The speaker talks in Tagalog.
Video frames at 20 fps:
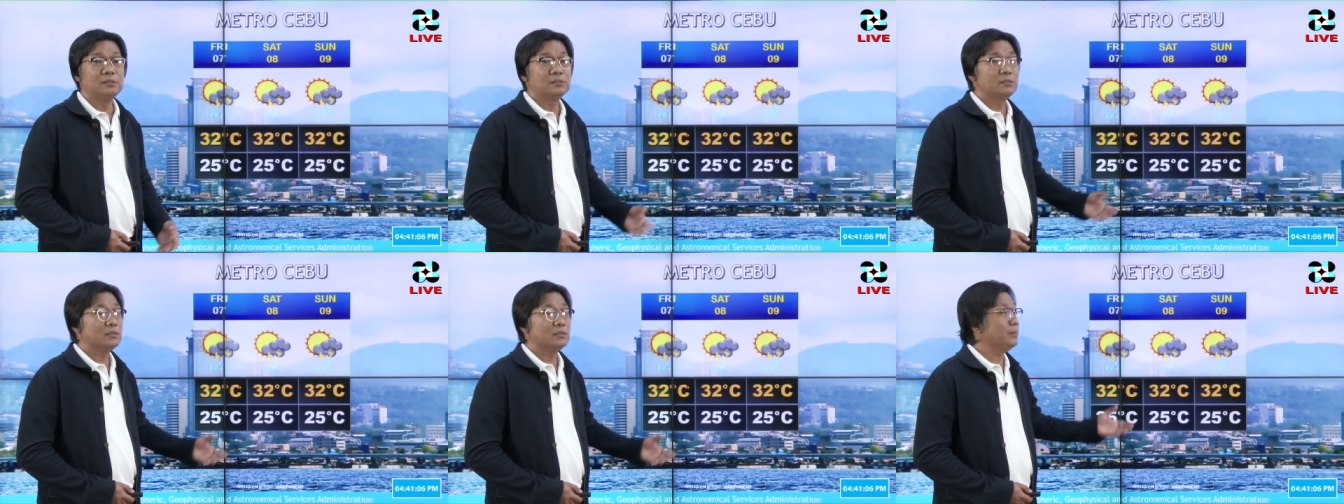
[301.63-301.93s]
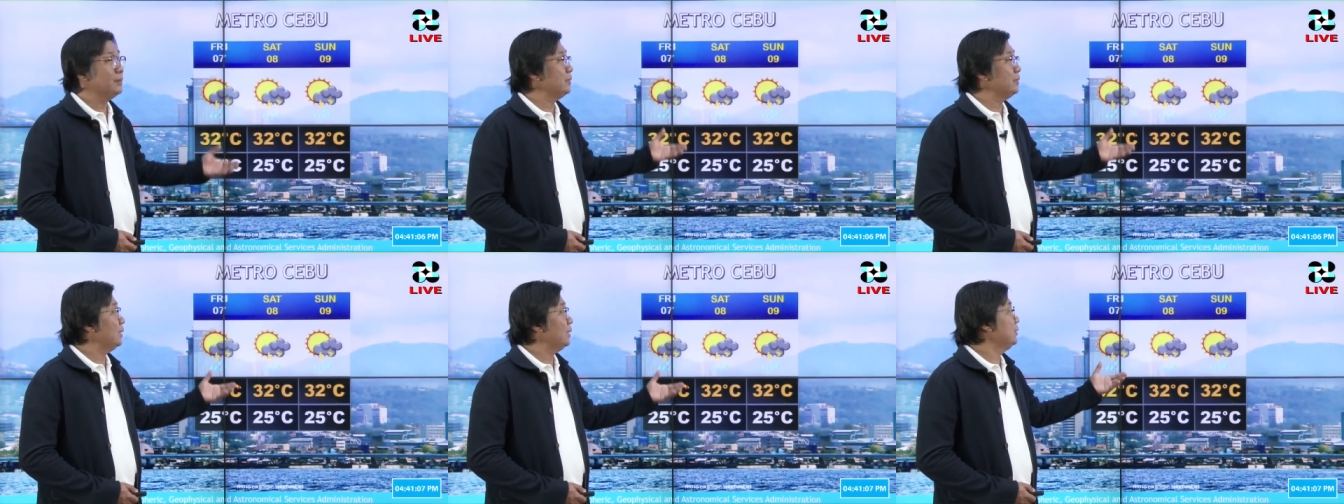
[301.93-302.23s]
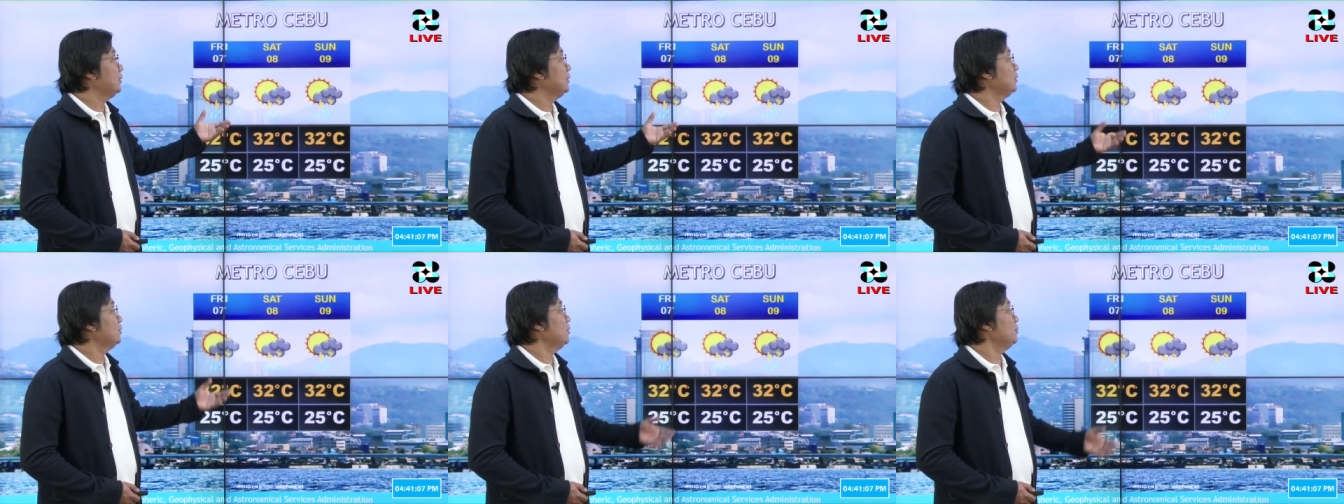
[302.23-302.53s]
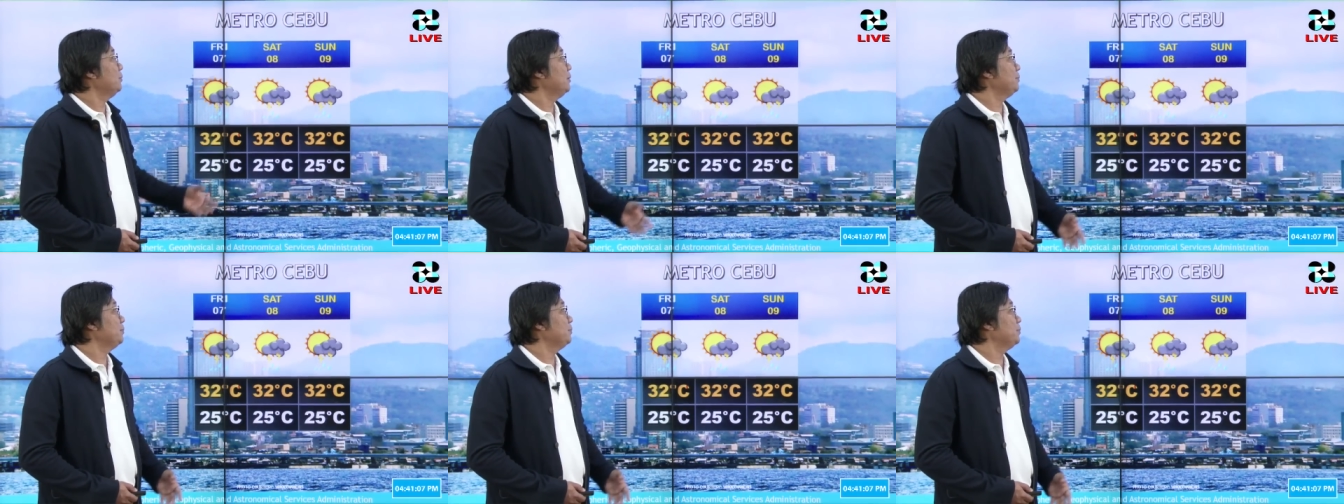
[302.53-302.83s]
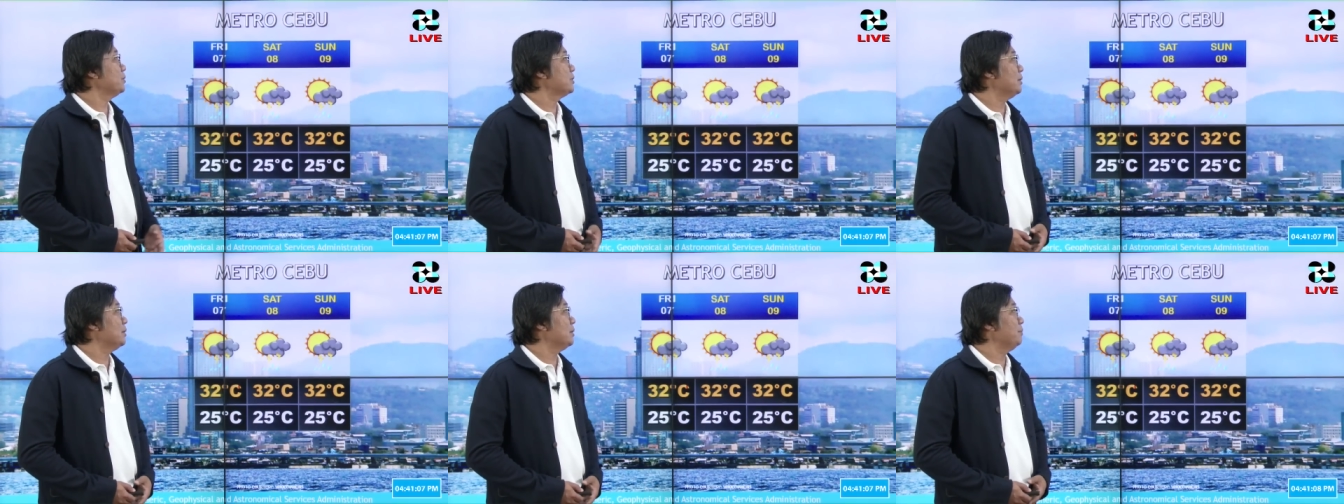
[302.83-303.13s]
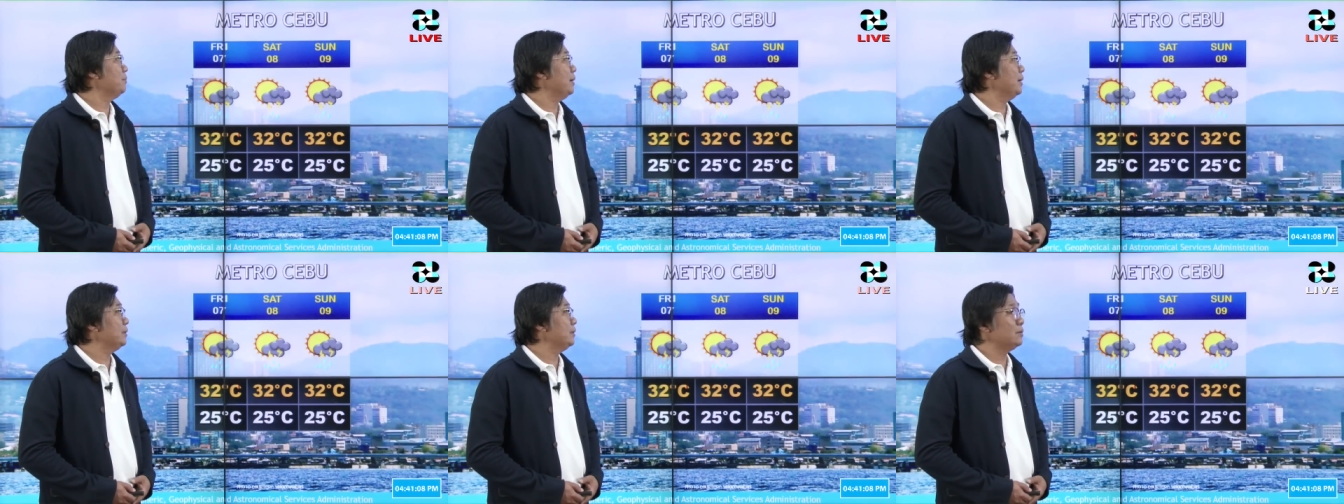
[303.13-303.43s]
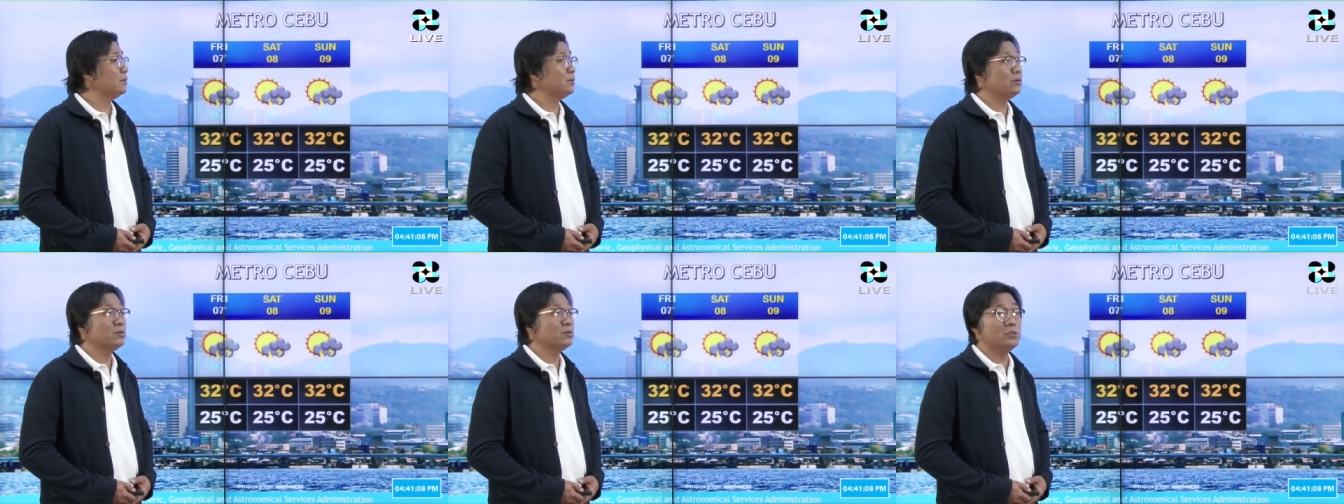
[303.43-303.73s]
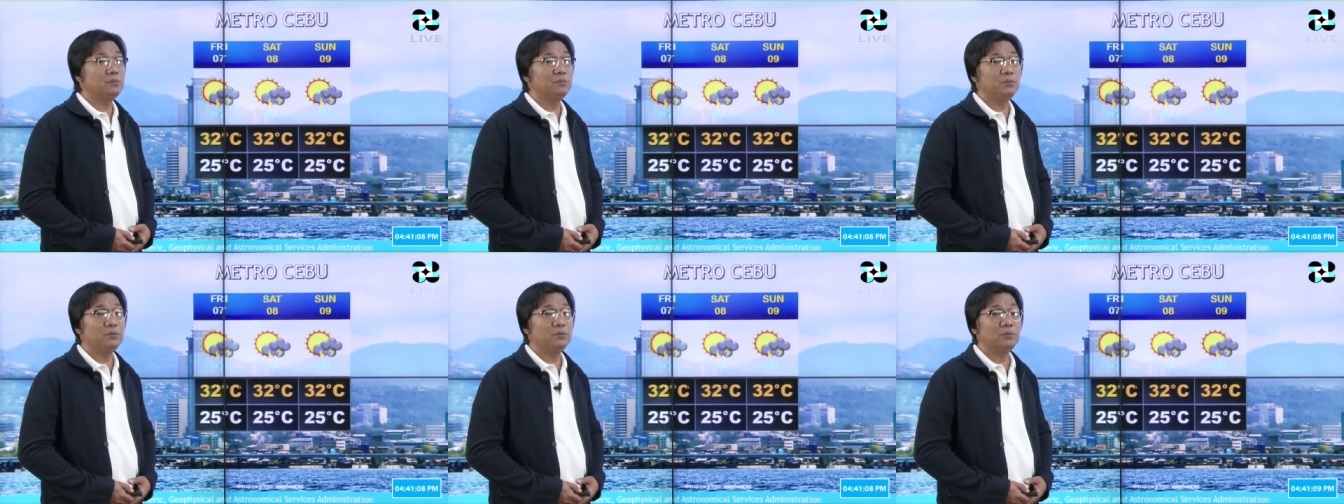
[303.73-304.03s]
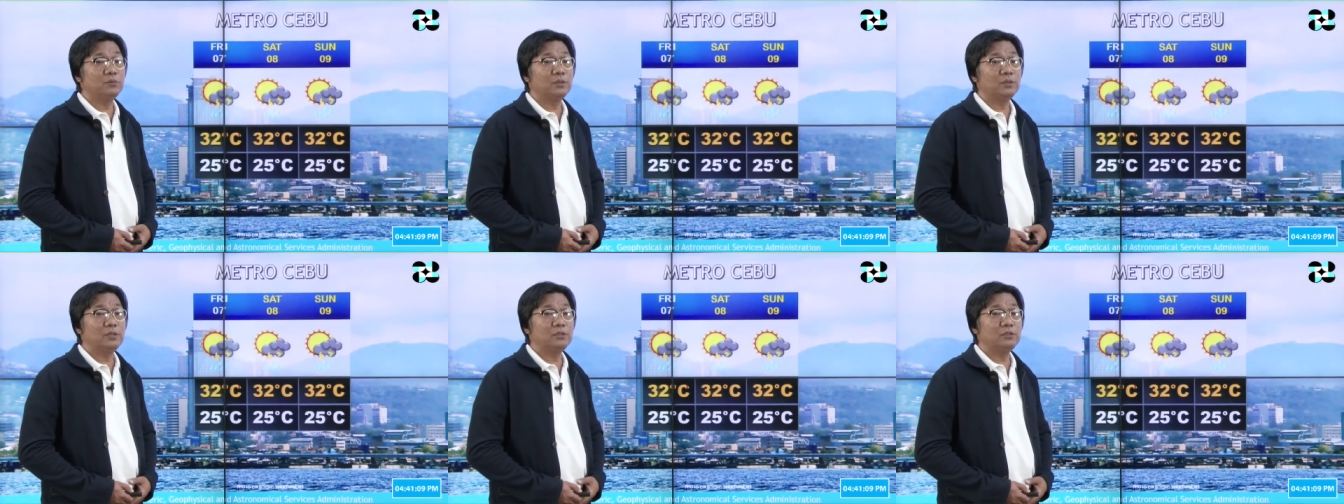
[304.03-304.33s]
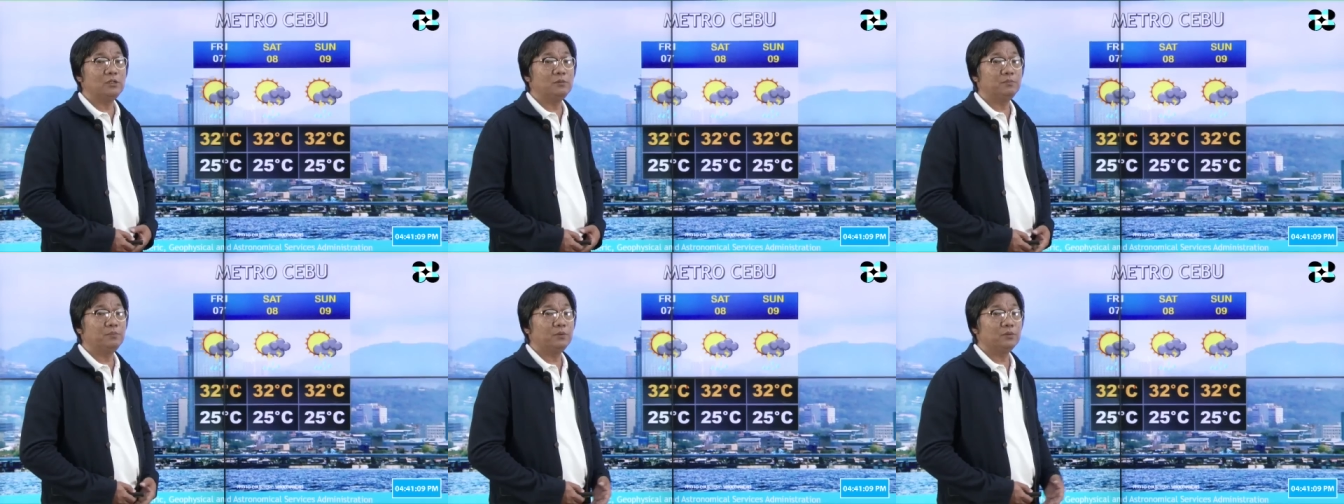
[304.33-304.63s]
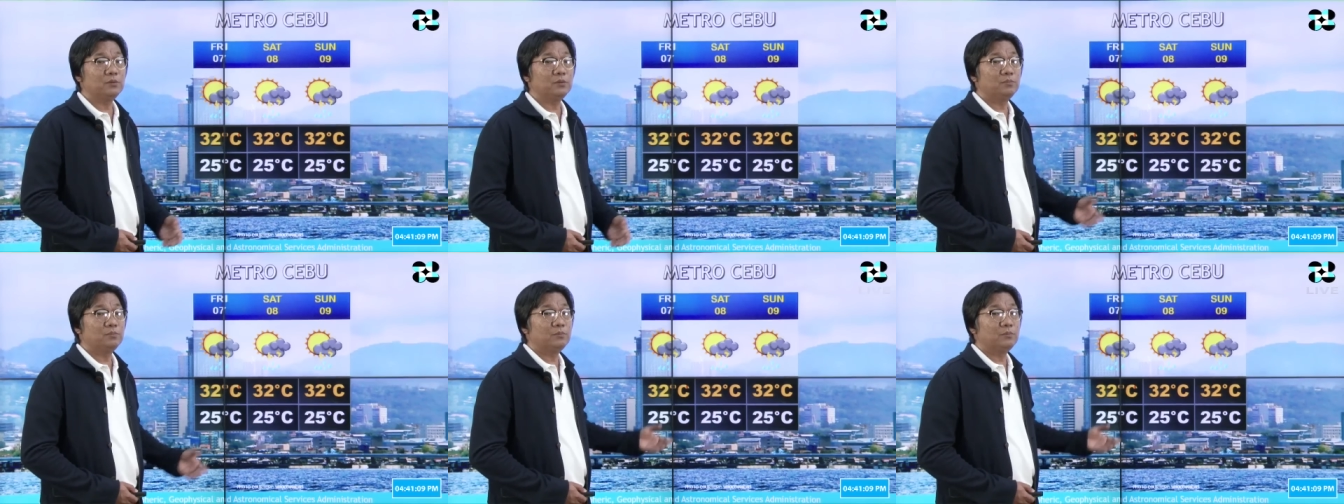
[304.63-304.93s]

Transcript: Samantala dito naman po sa Metro Cebu, ganoon din po,